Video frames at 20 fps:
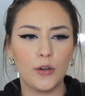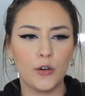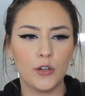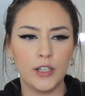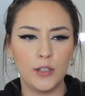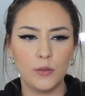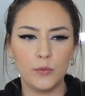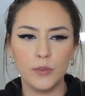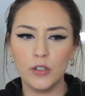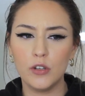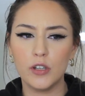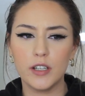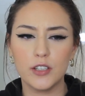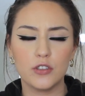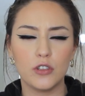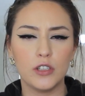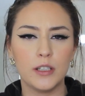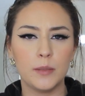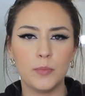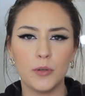con el único que
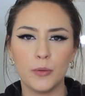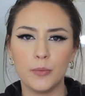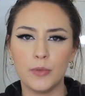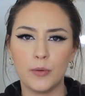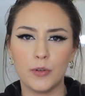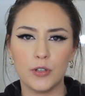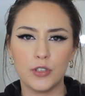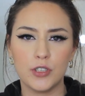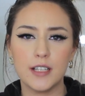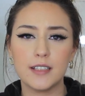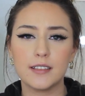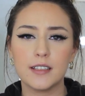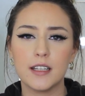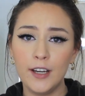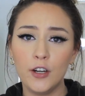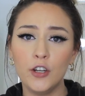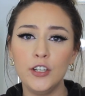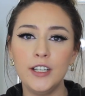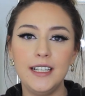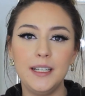yo limpio mis brochas
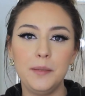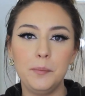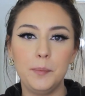es con el